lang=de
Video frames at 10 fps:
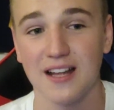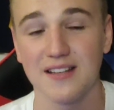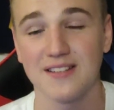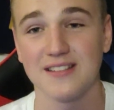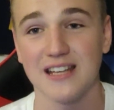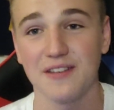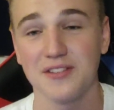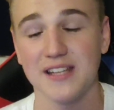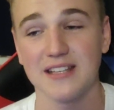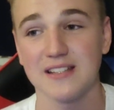da hat
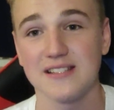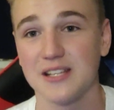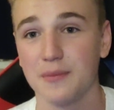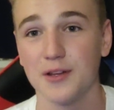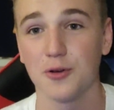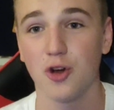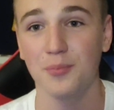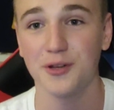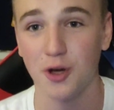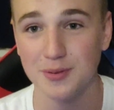Davis echt Semedo
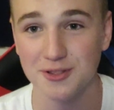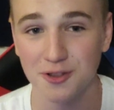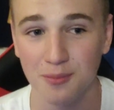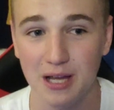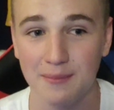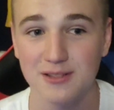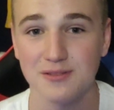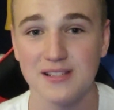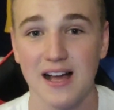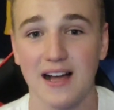komplett hops genommen, kann man
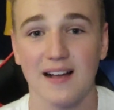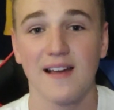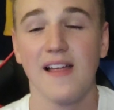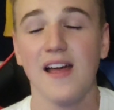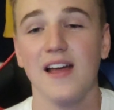so sagen.